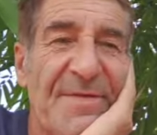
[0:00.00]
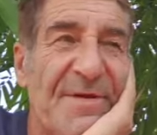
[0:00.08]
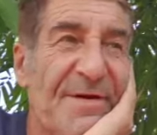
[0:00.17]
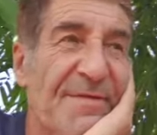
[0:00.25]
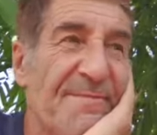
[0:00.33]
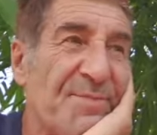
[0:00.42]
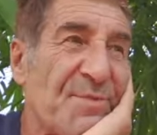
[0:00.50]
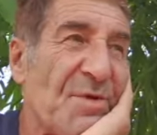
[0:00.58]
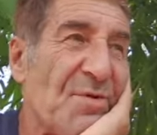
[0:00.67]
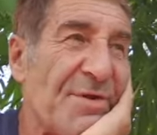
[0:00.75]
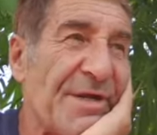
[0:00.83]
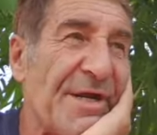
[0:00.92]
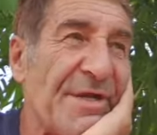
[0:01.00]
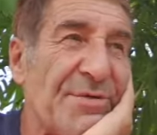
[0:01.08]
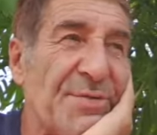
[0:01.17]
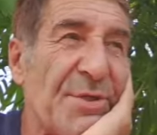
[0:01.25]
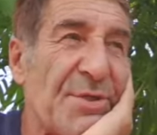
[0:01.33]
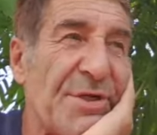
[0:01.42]
Ja, und dann kann
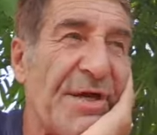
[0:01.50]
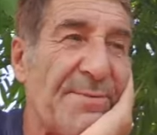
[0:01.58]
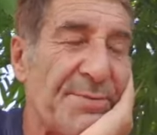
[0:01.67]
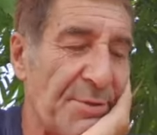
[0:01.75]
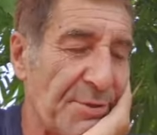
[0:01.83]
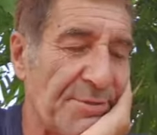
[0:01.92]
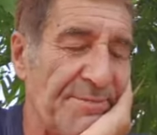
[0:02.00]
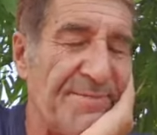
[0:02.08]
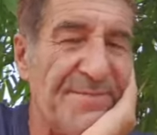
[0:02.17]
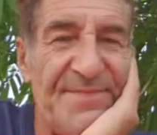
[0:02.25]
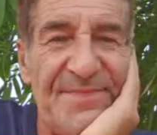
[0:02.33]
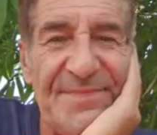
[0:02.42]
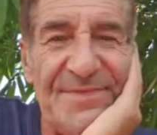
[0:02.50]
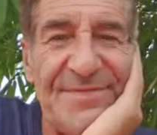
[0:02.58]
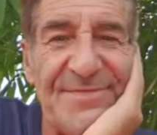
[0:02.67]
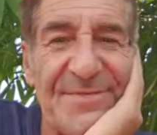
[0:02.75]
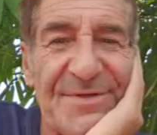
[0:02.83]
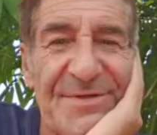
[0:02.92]
ich Fische abfischen.
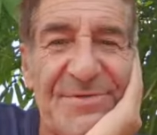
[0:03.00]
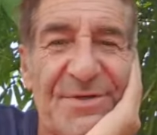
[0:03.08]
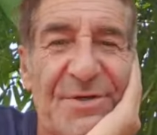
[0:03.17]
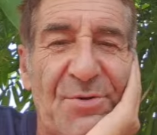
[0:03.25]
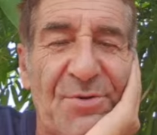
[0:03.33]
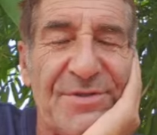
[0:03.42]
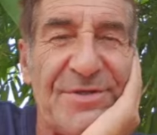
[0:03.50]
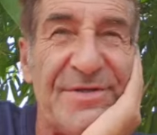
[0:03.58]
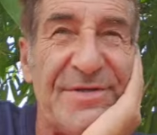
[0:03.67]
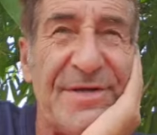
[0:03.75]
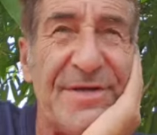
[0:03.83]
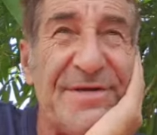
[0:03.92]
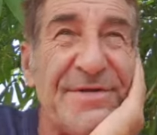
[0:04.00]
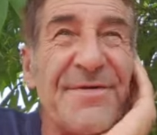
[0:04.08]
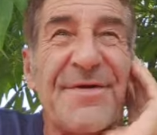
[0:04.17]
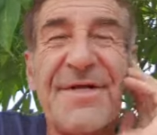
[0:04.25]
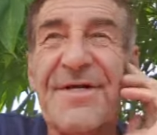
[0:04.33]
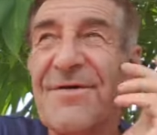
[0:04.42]
Mal sehen, wie groß sie sind.
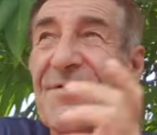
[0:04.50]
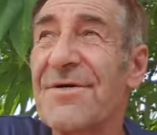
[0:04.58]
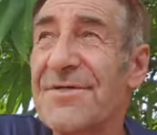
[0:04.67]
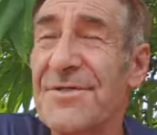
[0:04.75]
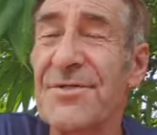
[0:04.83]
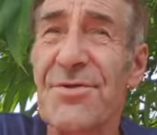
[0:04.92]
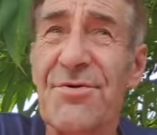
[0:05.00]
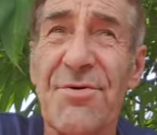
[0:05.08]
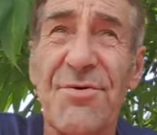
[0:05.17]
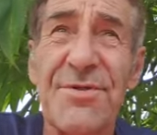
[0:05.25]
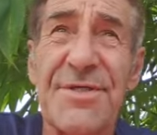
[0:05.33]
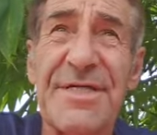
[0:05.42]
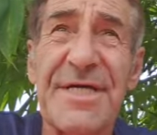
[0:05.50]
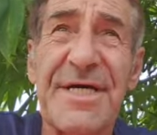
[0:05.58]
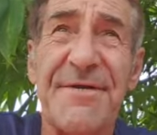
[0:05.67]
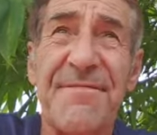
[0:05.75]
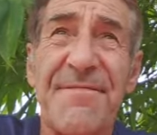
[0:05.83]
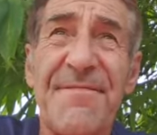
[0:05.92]
Ja, sind schon große
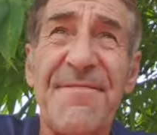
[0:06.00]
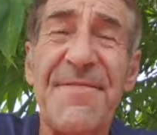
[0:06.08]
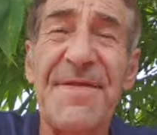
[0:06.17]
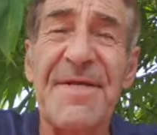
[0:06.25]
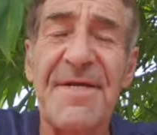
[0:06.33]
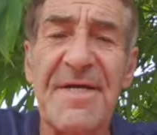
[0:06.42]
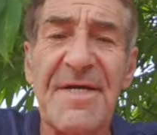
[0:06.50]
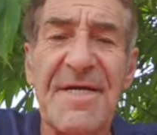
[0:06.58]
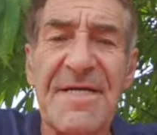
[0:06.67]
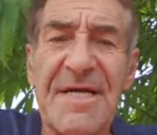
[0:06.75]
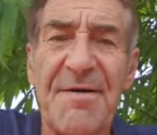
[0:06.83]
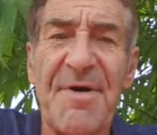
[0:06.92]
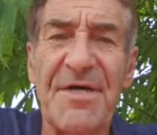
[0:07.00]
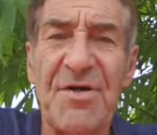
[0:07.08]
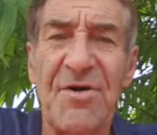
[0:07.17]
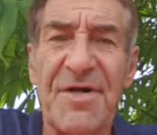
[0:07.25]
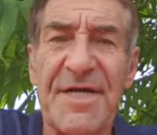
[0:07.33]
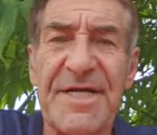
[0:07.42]
drin. Ja, meine
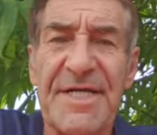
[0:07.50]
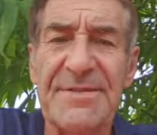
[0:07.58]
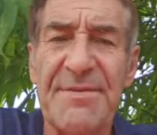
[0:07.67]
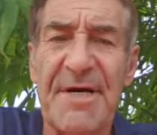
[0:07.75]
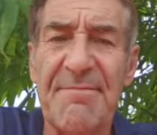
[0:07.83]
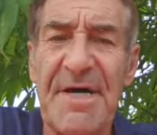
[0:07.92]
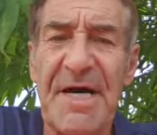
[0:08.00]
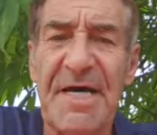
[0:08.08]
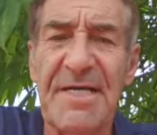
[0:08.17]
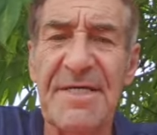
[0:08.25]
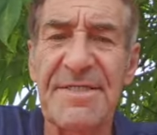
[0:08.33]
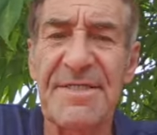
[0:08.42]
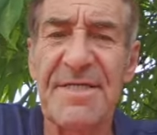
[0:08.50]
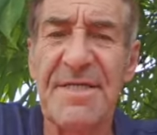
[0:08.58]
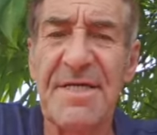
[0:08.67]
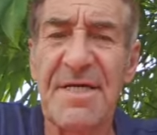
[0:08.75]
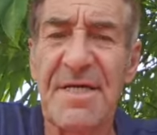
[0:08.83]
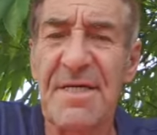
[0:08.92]
Leute, das war mal alles.
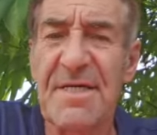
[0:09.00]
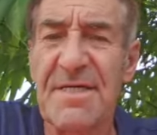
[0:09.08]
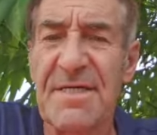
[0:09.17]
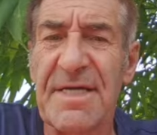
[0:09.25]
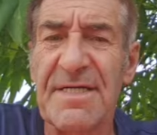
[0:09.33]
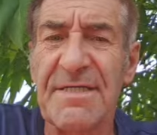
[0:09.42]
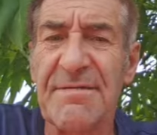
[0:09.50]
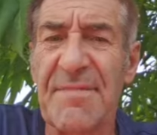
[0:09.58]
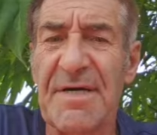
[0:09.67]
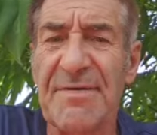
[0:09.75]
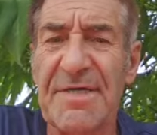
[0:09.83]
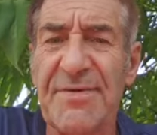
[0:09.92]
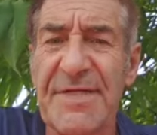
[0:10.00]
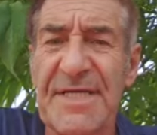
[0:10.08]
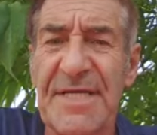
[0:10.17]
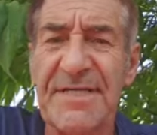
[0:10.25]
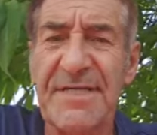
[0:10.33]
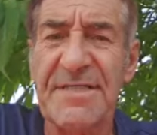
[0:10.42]
Nächstes Mal werde ich was
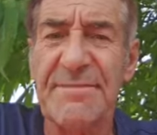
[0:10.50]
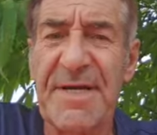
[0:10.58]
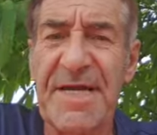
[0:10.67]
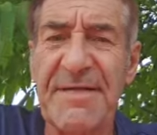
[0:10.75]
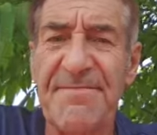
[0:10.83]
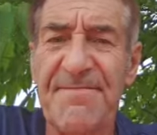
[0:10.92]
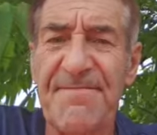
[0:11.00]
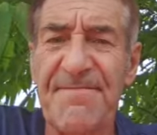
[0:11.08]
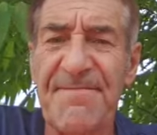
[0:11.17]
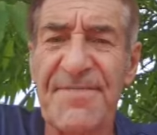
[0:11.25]
anderes sprechen.